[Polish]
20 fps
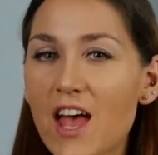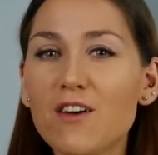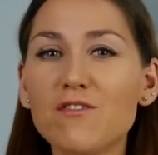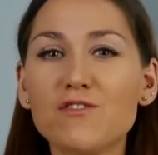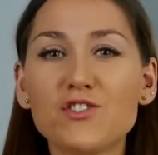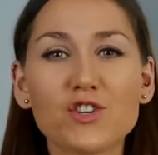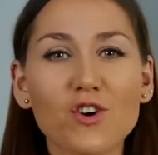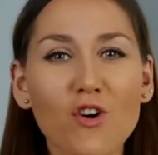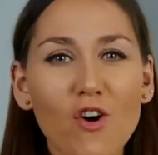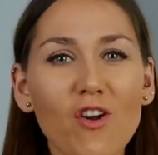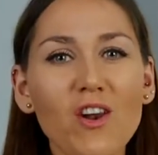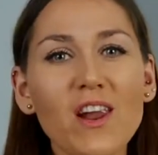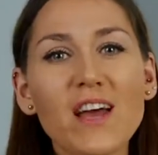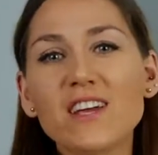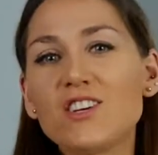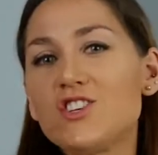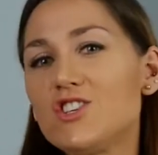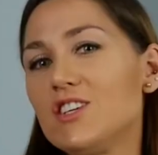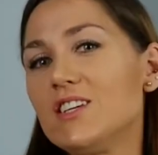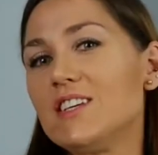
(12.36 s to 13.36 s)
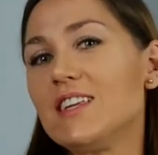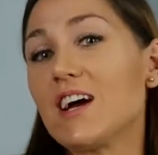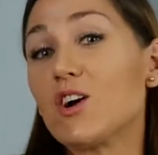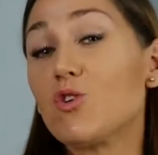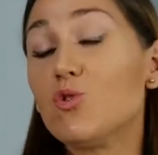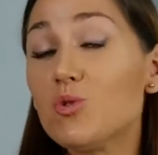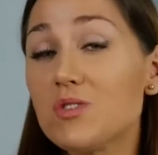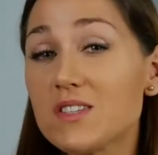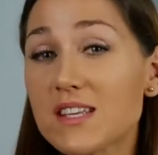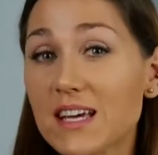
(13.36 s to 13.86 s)
W szkole czy na
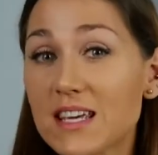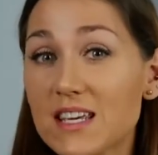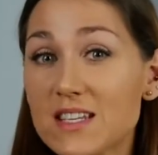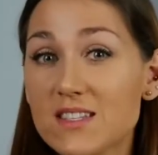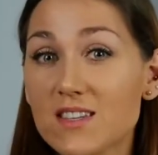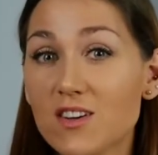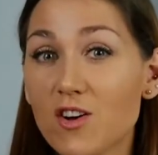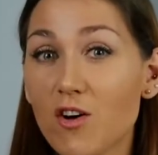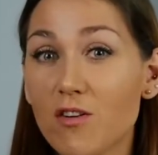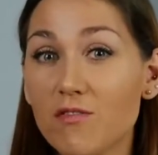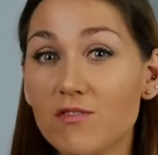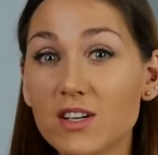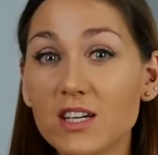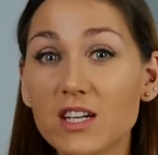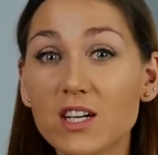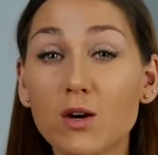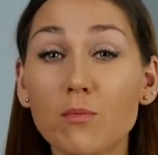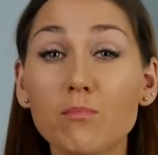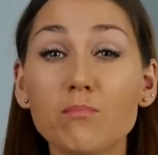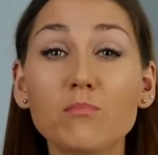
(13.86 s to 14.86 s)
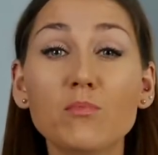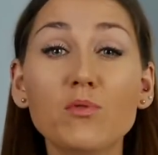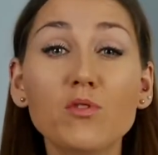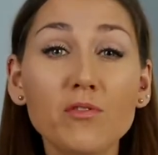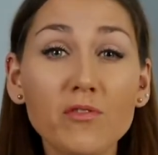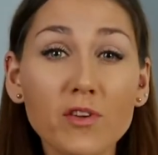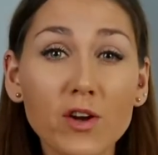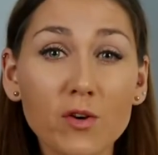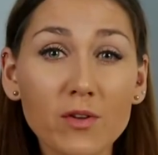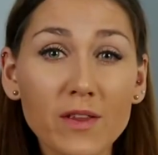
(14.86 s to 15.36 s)
kursach językowych
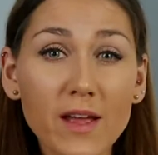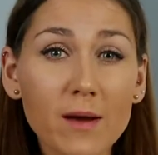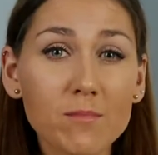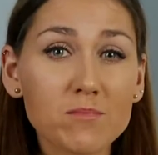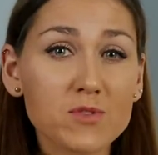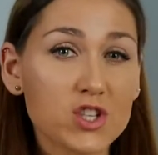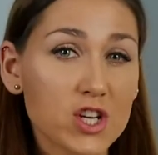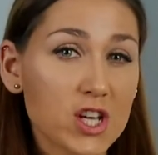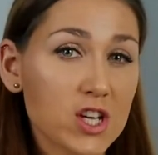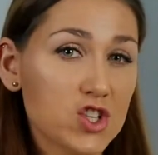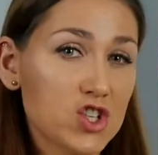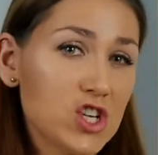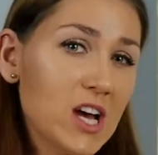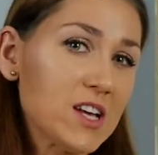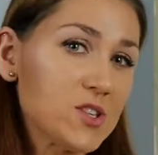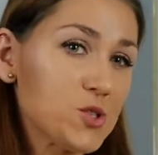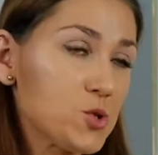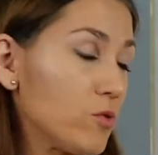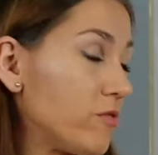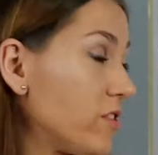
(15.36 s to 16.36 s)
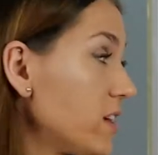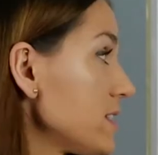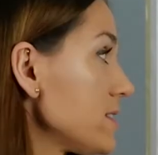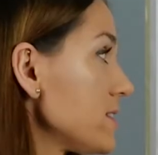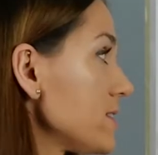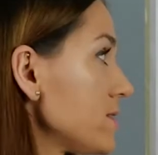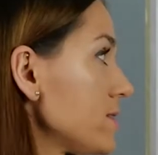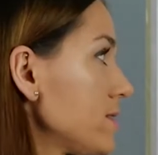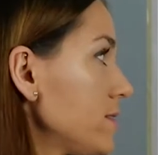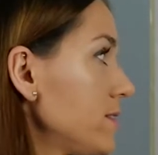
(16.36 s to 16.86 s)
mówią nam, że czasów
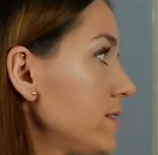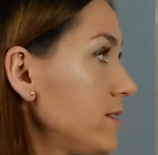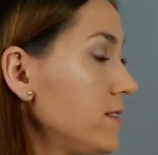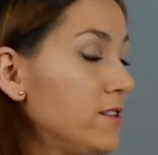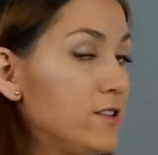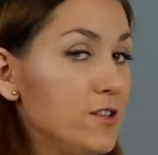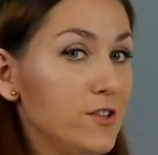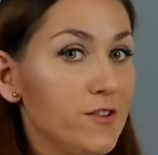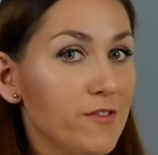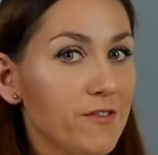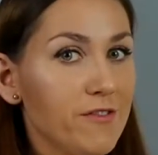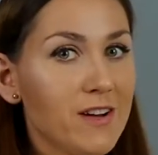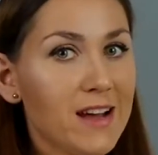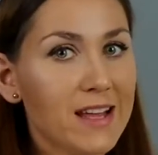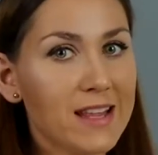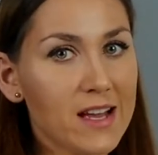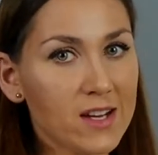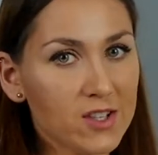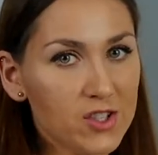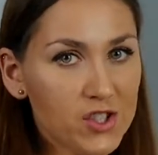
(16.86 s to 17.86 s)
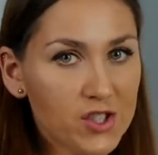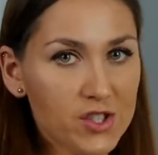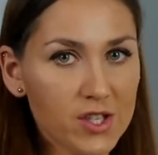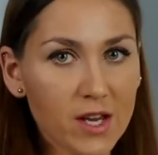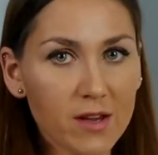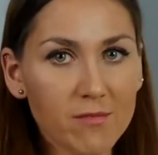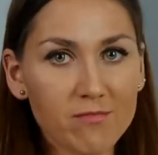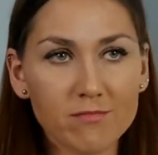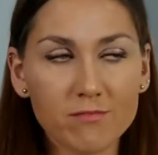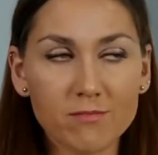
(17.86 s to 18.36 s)
jest
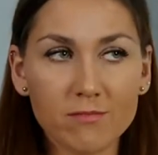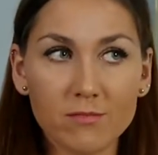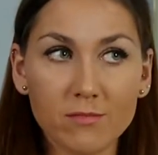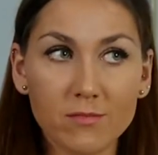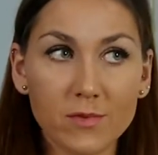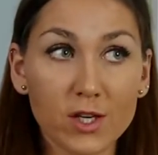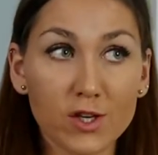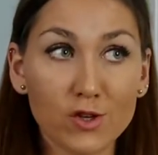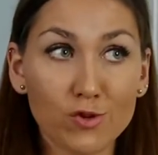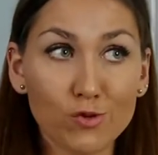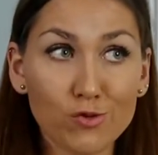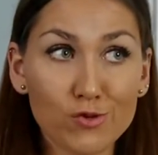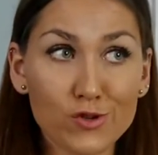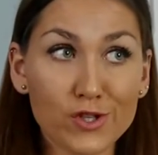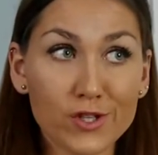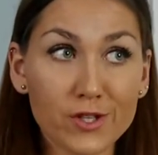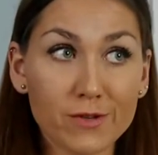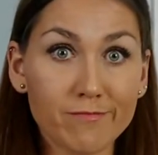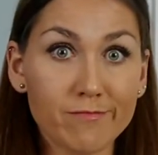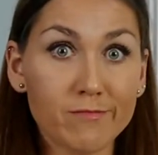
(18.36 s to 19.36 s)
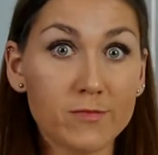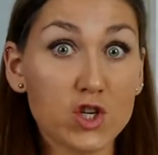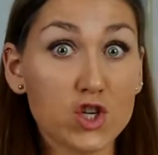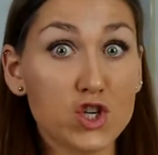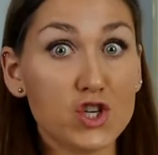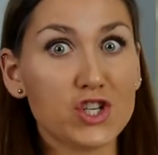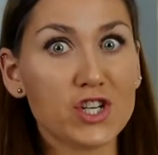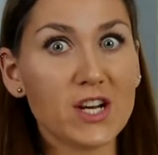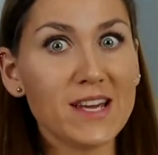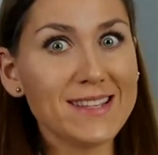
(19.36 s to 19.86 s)
12, niektórzy
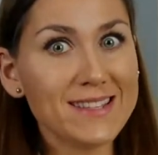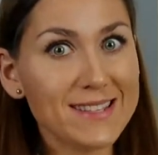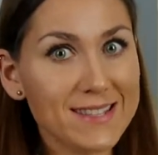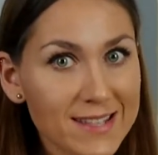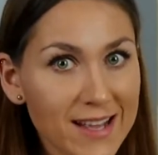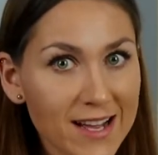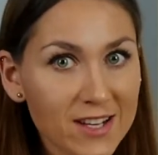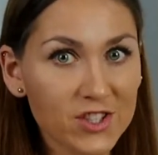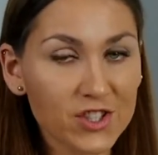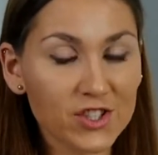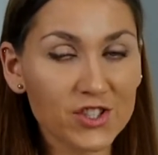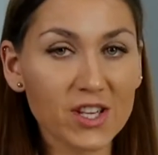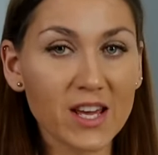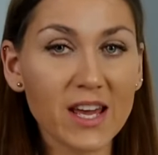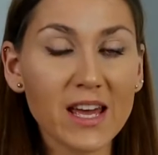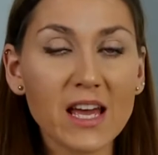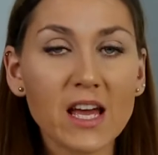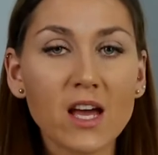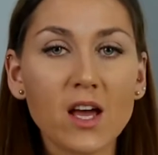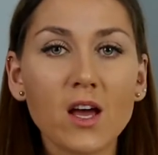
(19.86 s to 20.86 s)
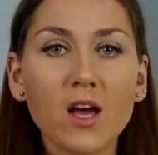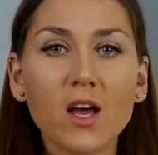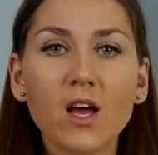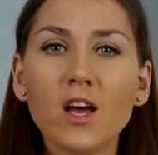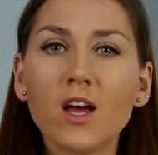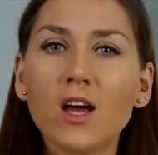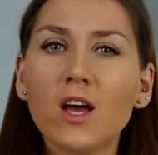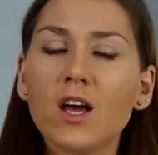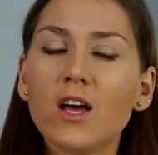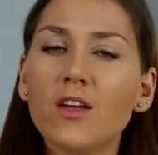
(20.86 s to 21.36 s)
16,
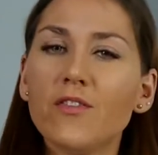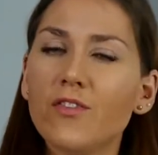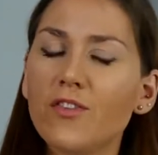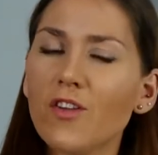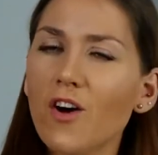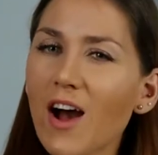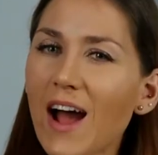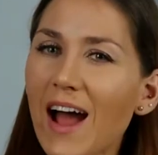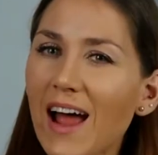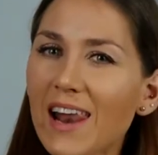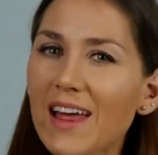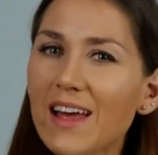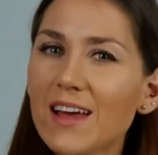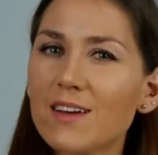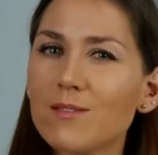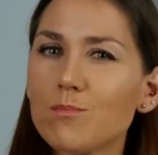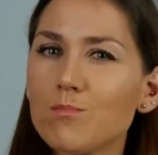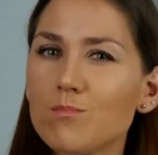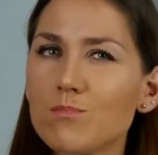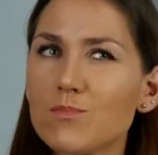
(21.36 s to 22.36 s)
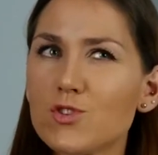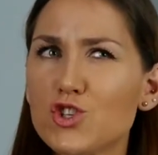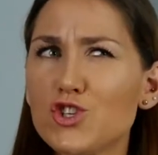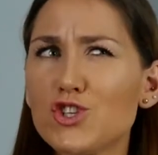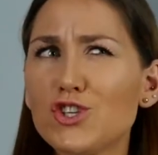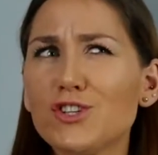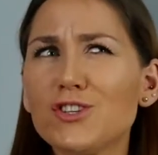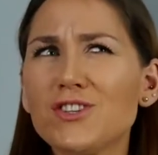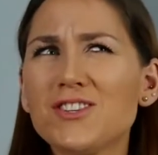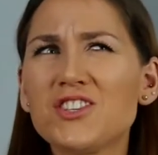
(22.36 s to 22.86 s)
no ale
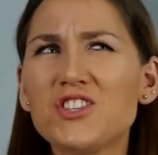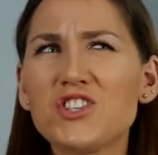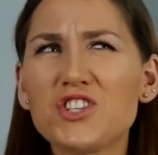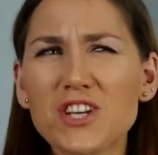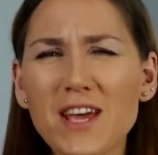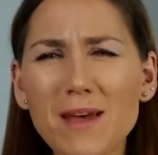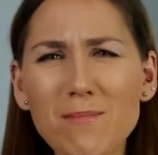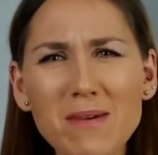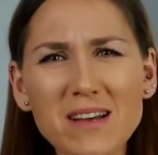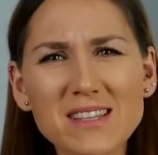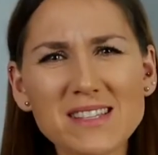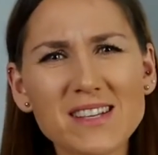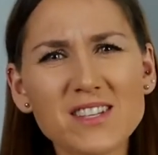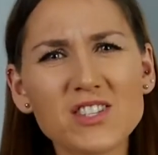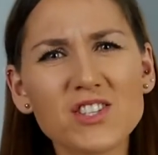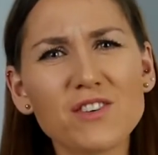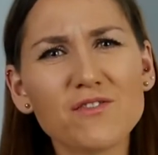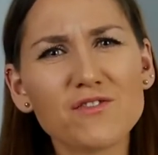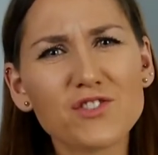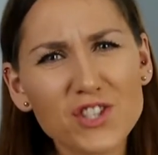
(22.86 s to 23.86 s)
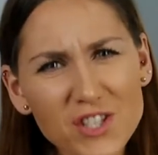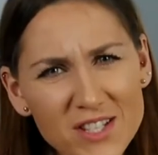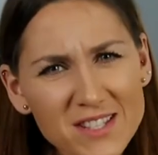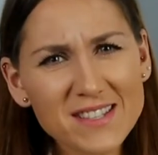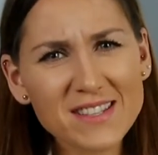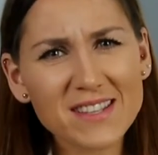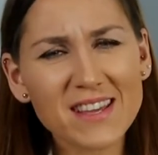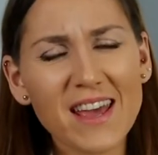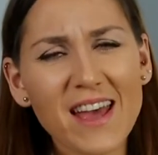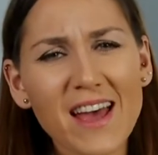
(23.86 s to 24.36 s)
czy trzeba znać je
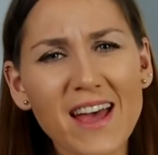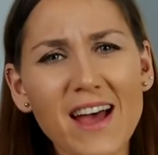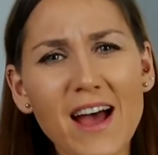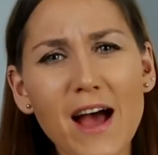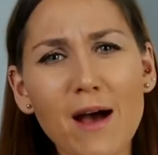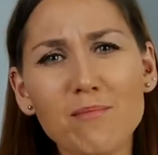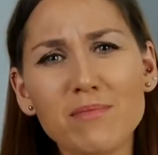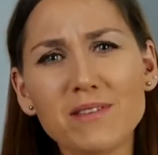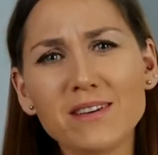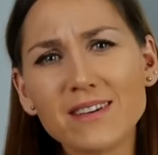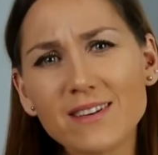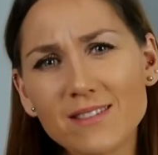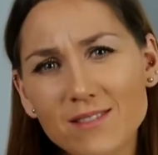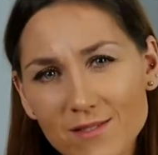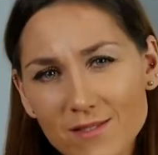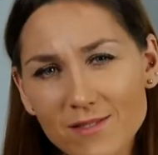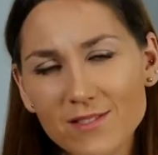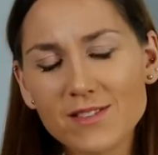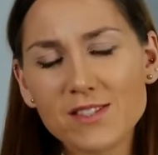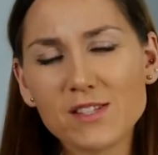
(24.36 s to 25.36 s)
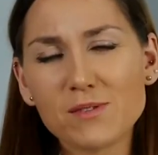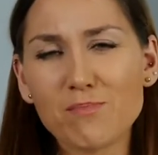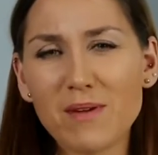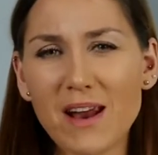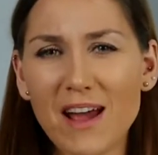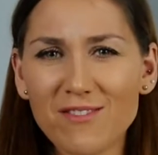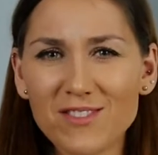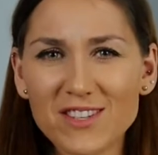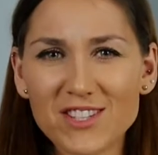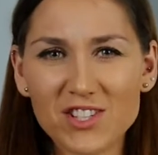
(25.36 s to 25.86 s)
wszystkie, aby
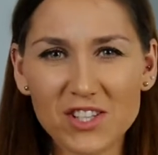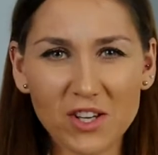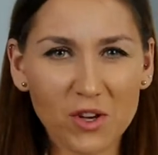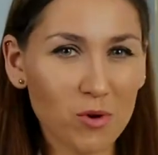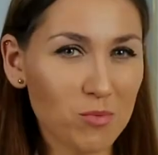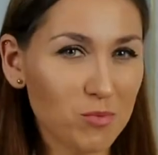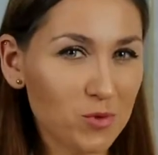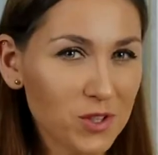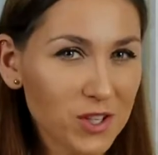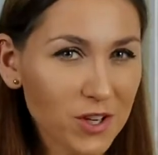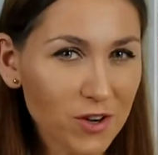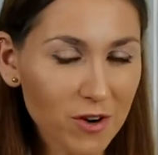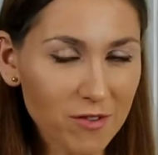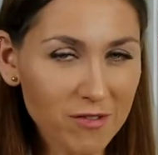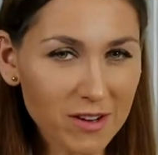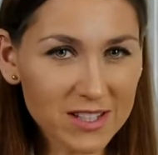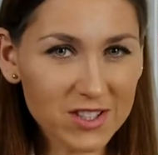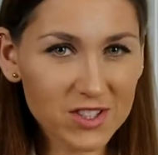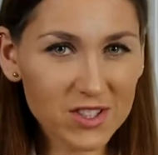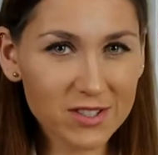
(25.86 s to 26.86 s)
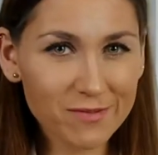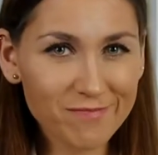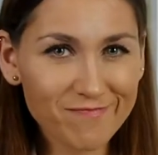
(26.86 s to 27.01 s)
sprawnie się komunikować?